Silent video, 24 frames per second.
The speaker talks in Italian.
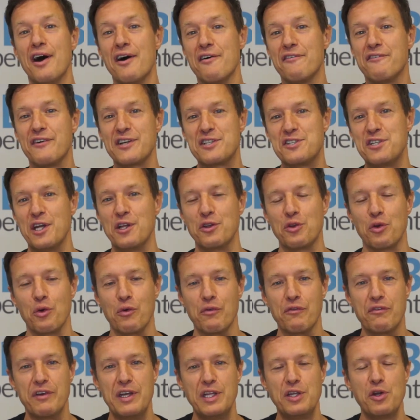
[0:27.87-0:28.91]
facendo
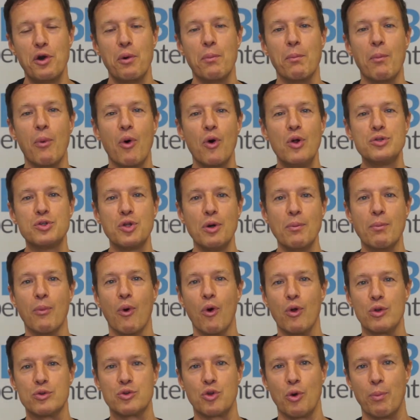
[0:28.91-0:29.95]
un video molto
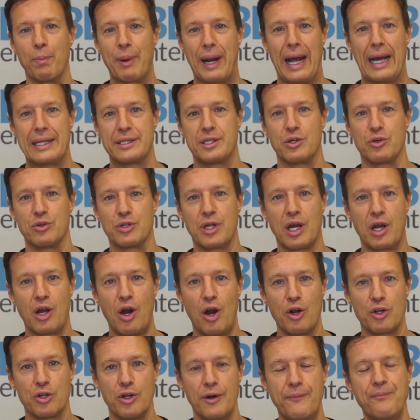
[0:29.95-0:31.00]
molto pratico,
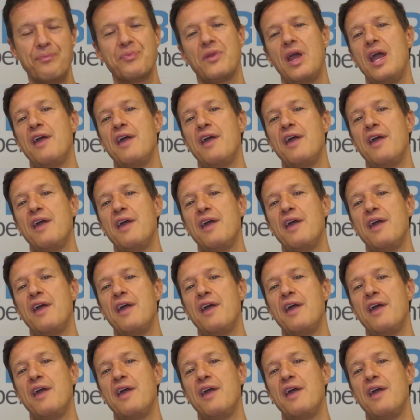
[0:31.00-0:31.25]
d'accordo?